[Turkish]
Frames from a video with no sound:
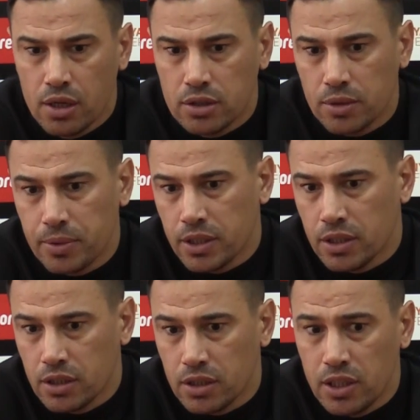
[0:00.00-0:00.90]
Tabii
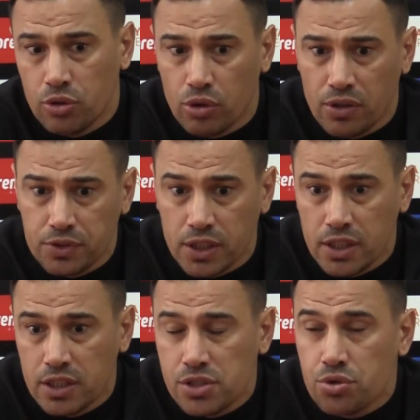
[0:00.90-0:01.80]
e, ilk 10 haftayla
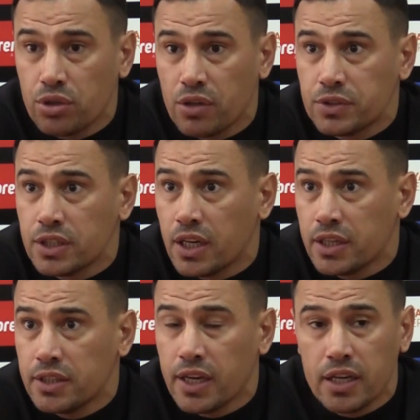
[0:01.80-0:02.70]
ikinci 10 haftayı
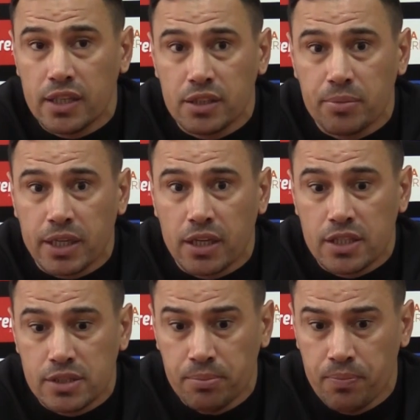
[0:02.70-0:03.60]
ayrı değerlendirmek
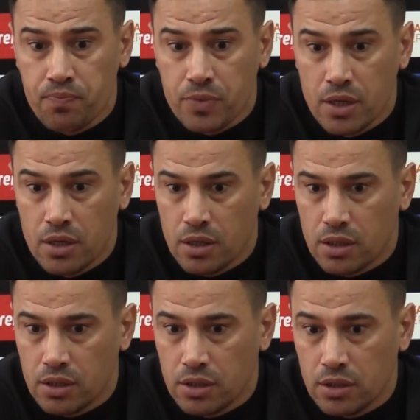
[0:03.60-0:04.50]
lazım.
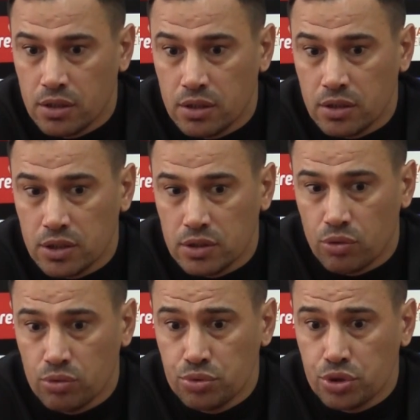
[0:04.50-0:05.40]
E,
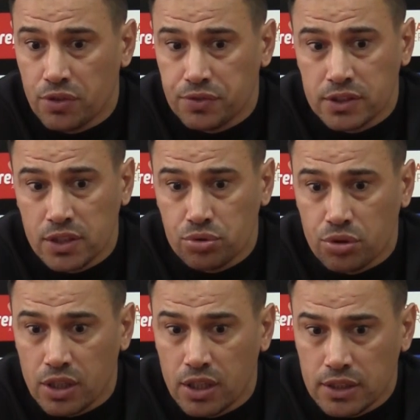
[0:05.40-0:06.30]
10. haftadan
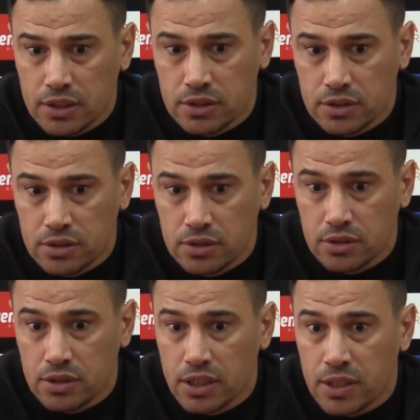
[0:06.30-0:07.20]
sonra e,
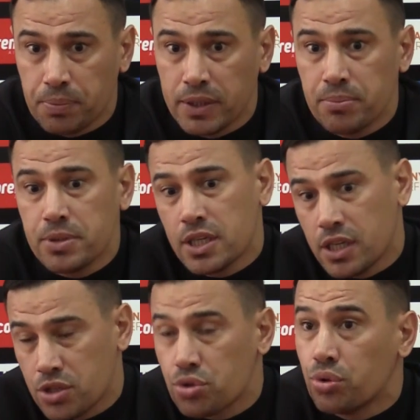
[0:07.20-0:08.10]
rakiplerin bize
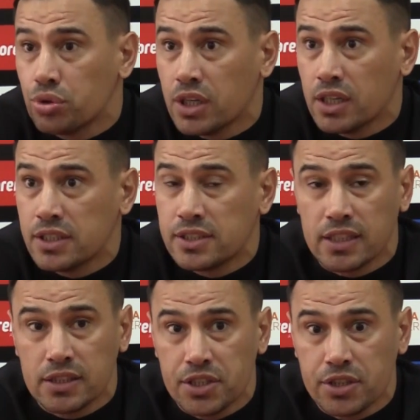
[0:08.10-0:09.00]
karşı oyunu daha da
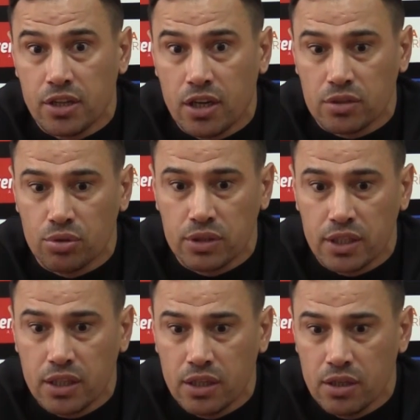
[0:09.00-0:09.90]
sertleşti haklı
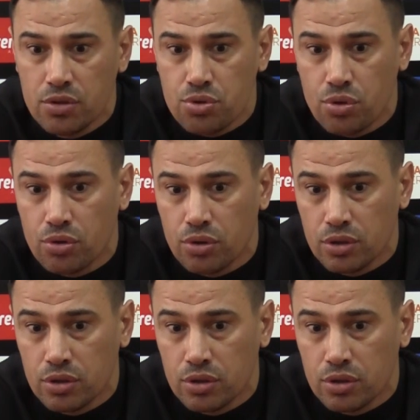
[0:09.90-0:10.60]
olarak. Çok e,